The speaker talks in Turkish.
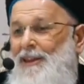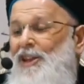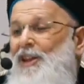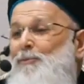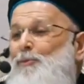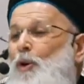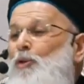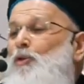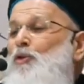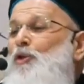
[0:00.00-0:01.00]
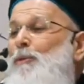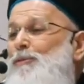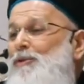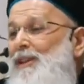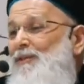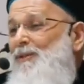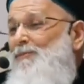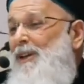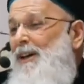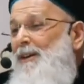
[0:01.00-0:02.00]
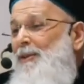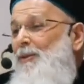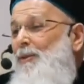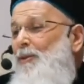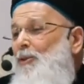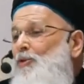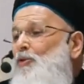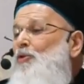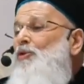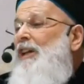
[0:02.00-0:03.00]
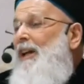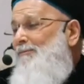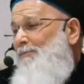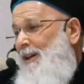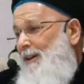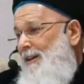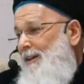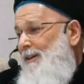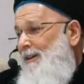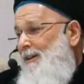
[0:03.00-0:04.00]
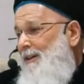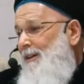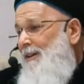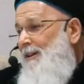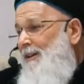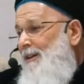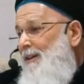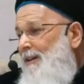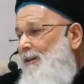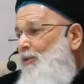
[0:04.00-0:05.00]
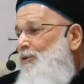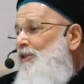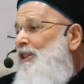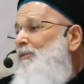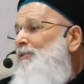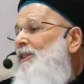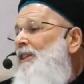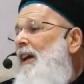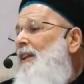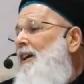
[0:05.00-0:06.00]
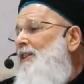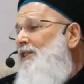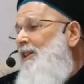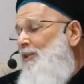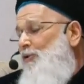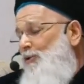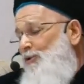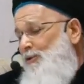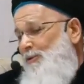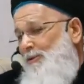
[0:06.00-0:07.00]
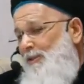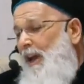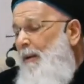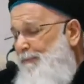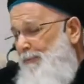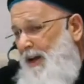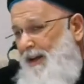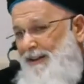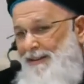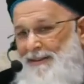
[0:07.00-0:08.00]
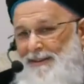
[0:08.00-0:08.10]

Gidip otu çöpü sevip de onu yüceltme. Onu kibir deryasına atıyorsun. Yapma.